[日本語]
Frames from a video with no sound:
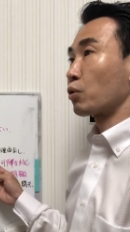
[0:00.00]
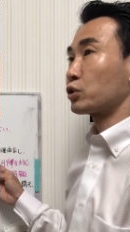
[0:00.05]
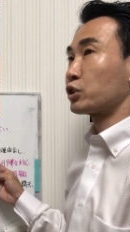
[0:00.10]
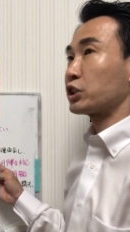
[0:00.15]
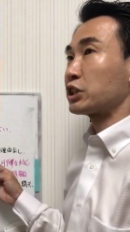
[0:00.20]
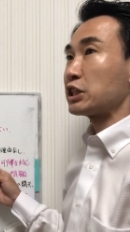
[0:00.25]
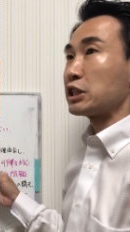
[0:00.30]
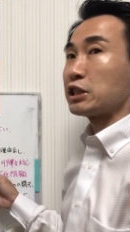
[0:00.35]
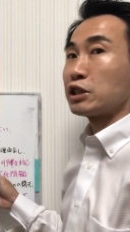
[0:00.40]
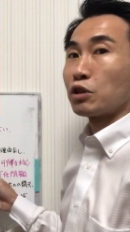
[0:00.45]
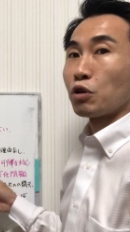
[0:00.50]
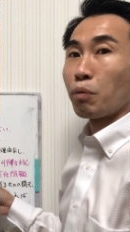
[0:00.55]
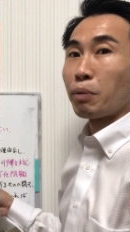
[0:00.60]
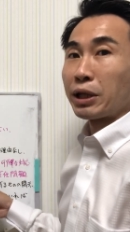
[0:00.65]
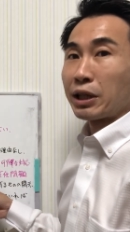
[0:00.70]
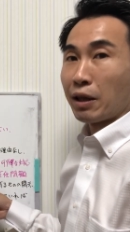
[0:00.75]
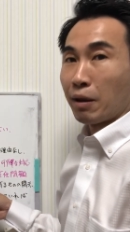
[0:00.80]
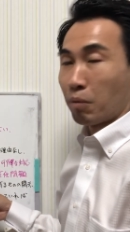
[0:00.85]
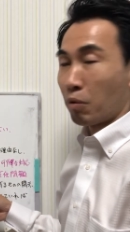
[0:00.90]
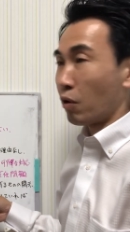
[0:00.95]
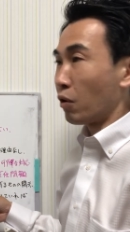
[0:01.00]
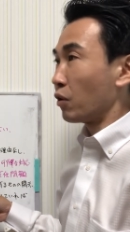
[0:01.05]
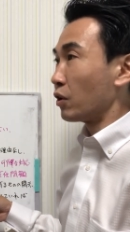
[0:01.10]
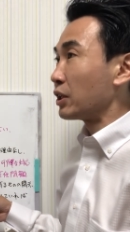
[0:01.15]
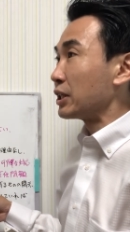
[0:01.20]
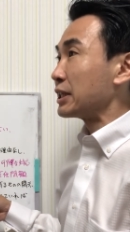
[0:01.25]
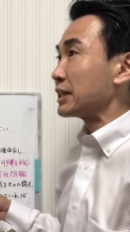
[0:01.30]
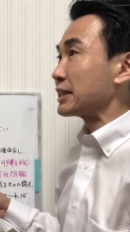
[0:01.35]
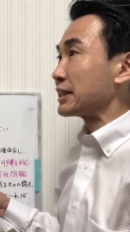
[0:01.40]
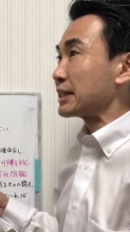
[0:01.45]
口に述べても
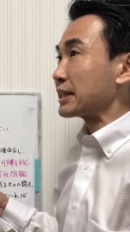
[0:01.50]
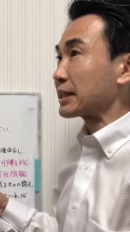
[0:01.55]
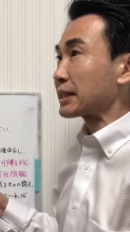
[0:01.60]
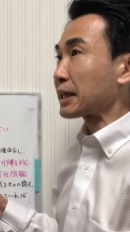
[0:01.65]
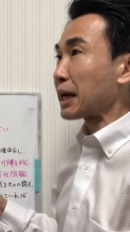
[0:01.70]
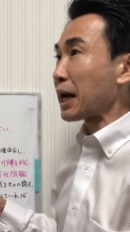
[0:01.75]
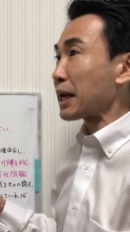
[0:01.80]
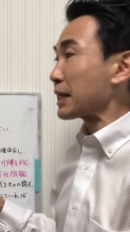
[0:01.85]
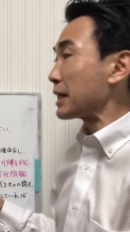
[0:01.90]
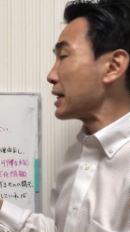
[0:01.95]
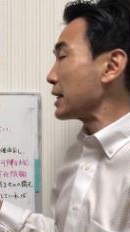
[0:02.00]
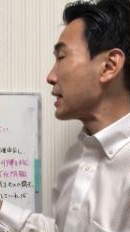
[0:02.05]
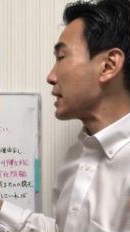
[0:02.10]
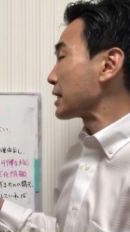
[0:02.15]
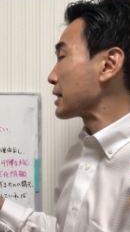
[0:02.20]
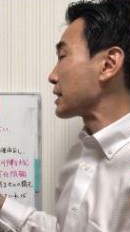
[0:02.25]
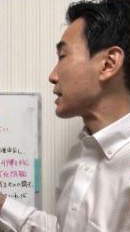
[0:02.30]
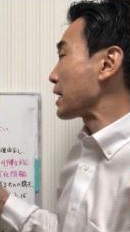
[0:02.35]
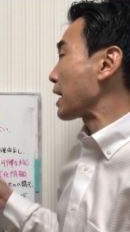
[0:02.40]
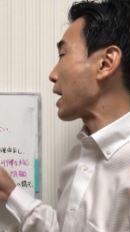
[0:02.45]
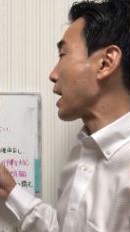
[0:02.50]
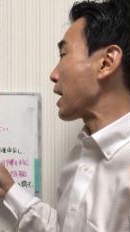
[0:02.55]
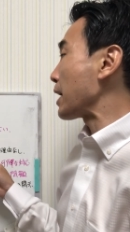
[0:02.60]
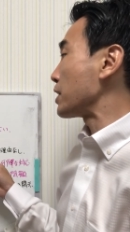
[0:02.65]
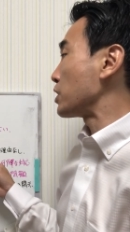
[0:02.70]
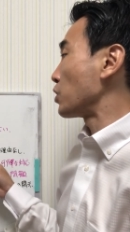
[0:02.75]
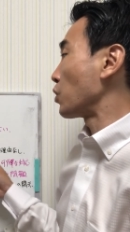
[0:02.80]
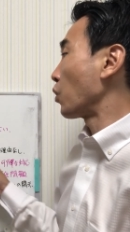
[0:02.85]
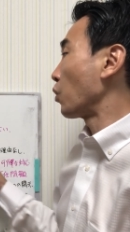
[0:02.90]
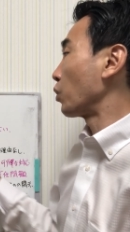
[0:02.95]
しっかり経
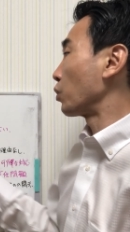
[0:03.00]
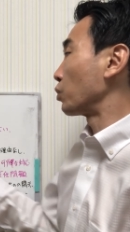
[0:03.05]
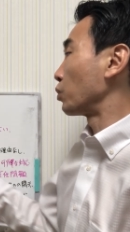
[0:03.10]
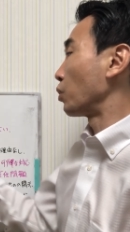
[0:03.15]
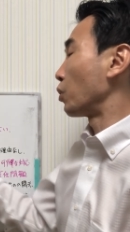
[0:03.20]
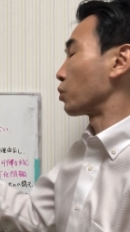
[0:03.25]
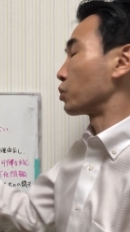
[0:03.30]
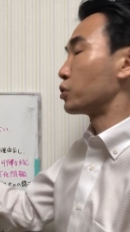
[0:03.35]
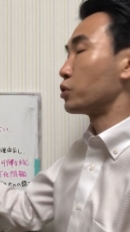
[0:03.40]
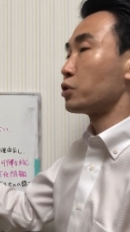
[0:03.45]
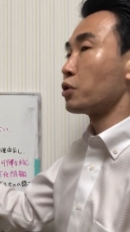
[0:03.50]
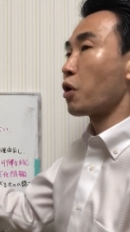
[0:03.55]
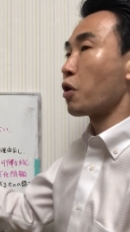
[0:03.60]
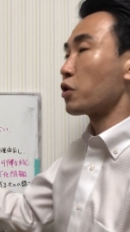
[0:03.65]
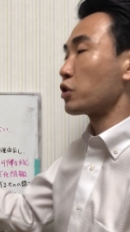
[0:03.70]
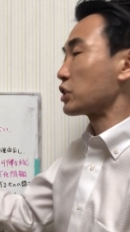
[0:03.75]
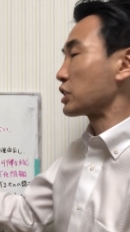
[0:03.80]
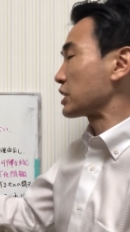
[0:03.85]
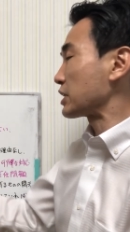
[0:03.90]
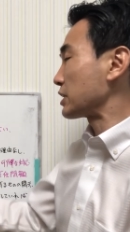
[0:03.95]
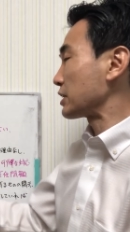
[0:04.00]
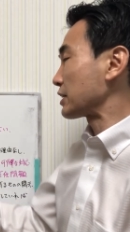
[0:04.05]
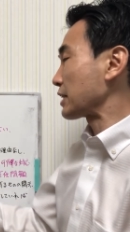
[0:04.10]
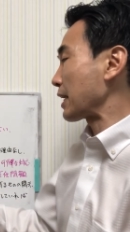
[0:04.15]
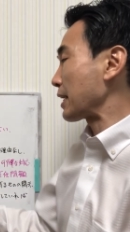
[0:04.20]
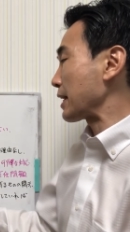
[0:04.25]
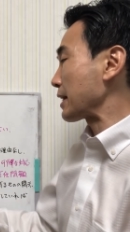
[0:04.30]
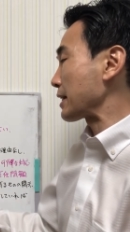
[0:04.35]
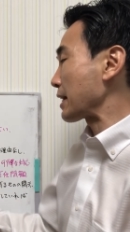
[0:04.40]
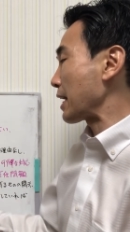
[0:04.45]
緯を録音
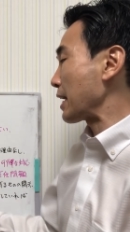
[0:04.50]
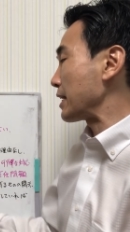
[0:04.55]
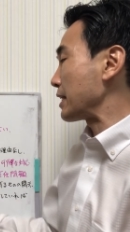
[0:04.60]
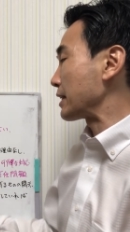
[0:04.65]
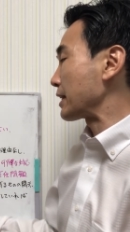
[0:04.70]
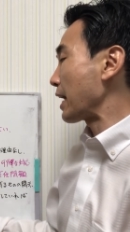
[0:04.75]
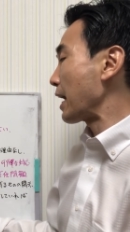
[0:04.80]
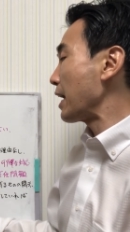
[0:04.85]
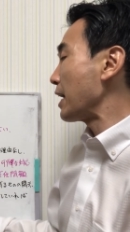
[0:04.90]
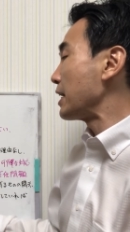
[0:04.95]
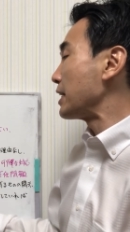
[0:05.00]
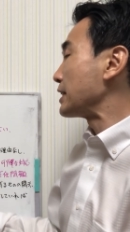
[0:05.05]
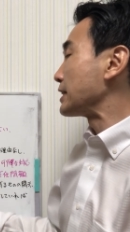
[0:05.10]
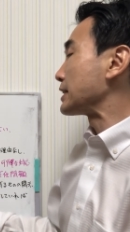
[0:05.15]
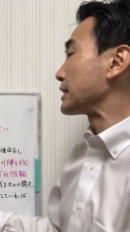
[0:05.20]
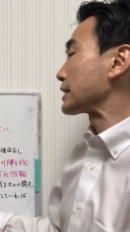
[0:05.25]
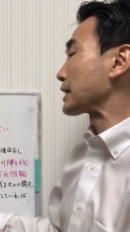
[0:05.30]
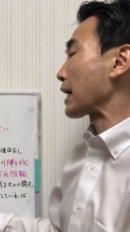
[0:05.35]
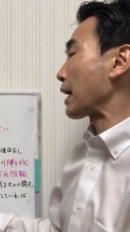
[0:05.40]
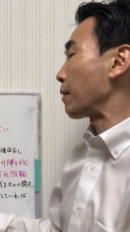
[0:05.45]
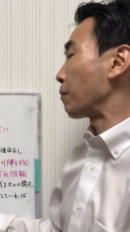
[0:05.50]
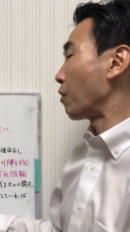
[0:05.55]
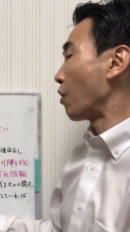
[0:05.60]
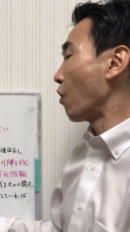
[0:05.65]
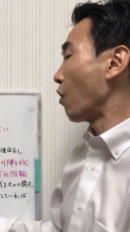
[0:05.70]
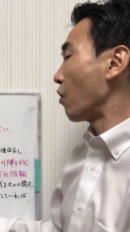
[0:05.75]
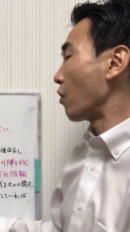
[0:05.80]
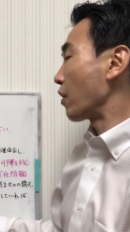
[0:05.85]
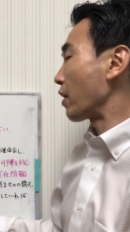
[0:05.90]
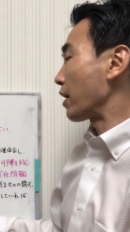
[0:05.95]
されていてしか
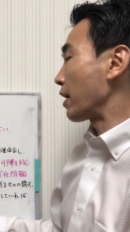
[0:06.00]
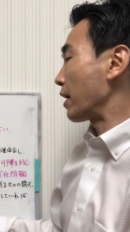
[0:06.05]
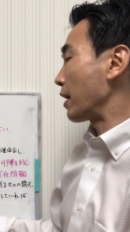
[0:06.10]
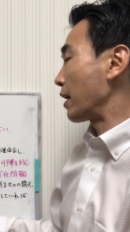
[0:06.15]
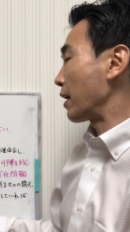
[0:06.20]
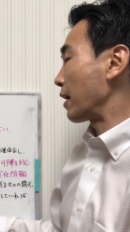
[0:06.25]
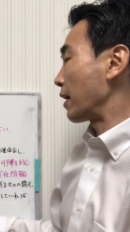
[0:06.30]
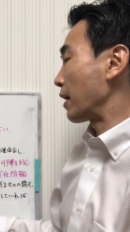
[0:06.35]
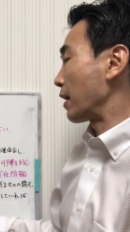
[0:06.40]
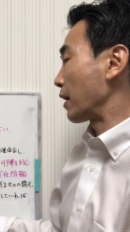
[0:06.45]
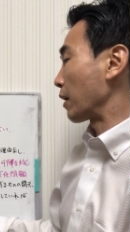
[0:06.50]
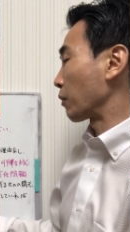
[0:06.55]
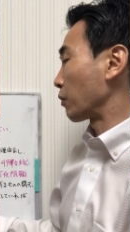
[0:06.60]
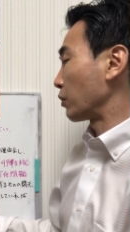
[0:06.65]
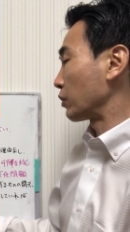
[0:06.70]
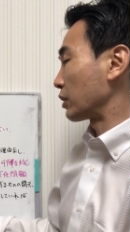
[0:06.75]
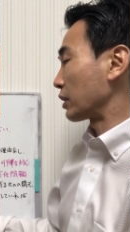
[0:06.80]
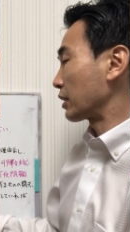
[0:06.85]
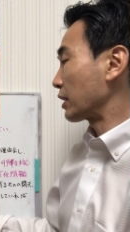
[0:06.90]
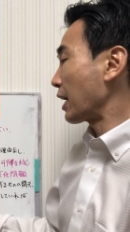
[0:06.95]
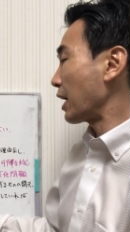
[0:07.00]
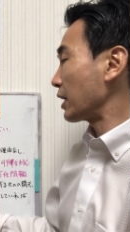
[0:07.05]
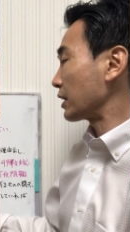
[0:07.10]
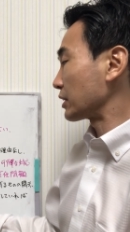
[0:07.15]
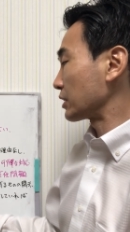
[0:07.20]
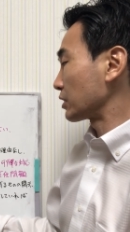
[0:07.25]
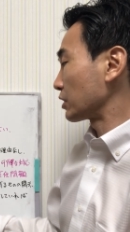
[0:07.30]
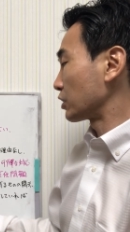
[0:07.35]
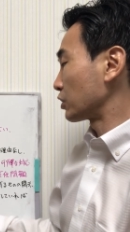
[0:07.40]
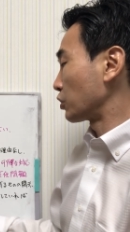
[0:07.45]
も、えー、こういった
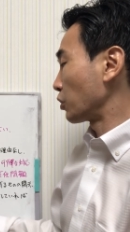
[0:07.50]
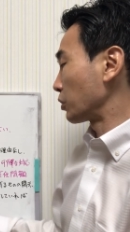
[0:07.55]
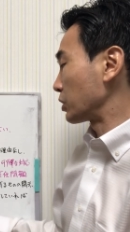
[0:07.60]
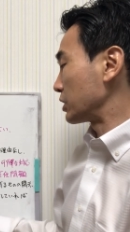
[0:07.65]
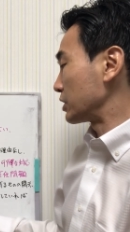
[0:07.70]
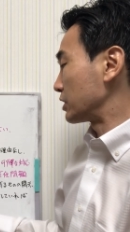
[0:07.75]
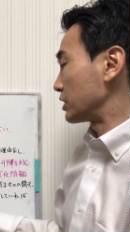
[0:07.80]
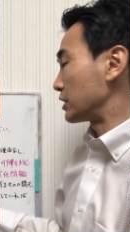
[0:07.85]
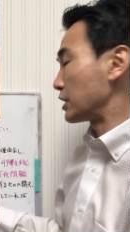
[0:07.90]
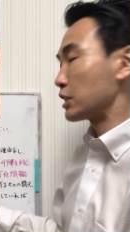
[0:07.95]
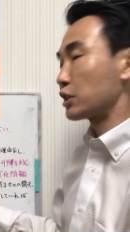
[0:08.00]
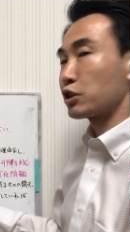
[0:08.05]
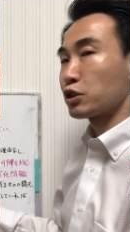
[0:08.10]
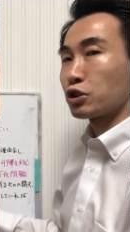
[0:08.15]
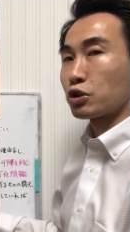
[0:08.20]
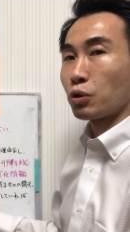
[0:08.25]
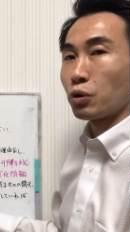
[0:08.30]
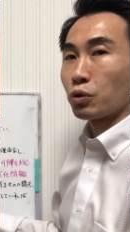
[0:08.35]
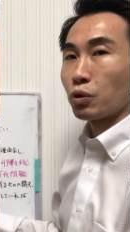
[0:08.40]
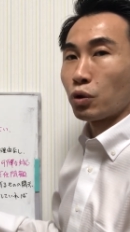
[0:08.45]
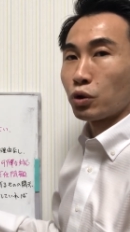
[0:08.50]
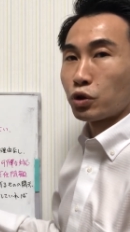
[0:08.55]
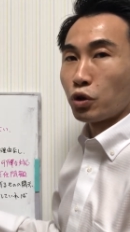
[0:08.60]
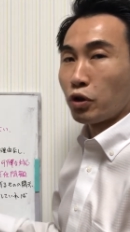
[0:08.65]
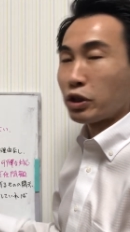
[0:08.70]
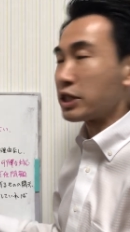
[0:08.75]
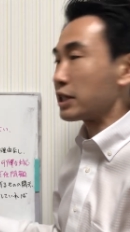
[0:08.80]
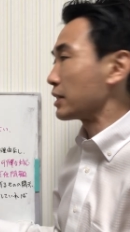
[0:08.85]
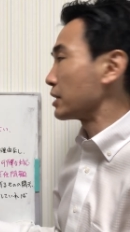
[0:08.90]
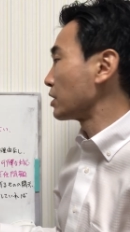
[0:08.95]
拒否事実上の
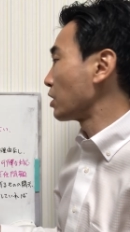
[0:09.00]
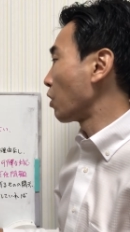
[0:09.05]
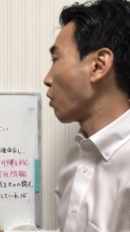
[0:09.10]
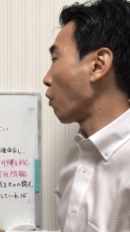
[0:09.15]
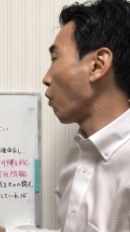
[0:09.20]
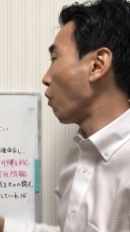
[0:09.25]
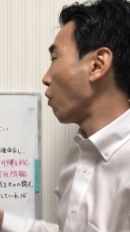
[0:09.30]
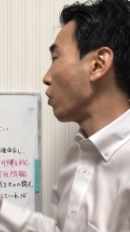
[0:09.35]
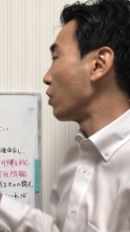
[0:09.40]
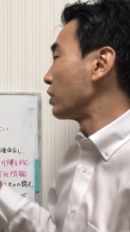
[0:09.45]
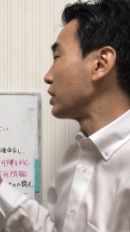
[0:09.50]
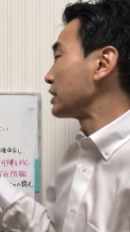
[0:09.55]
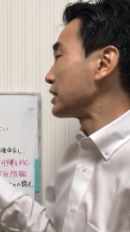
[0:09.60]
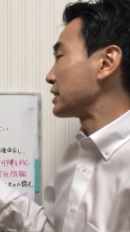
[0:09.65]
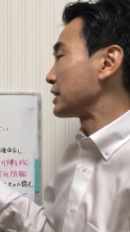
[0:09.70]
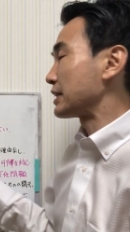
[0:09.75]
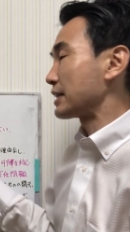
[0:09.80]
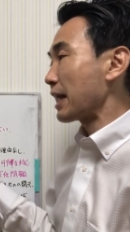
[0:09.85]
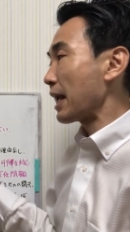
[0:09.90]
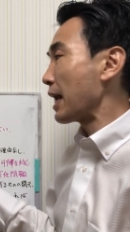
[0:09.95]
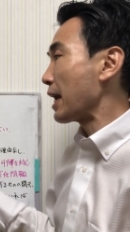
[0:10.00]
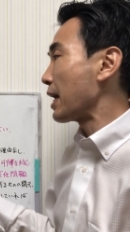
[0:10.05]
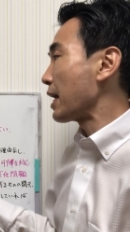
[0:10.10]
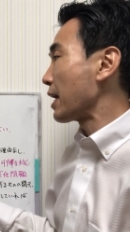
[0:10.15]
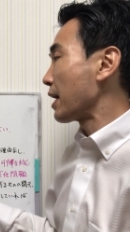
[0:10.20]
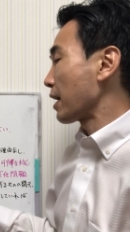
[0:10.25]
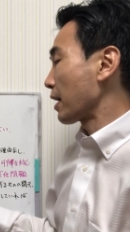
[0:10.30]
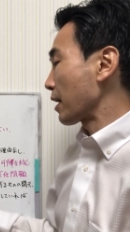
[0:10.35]
拒否をして、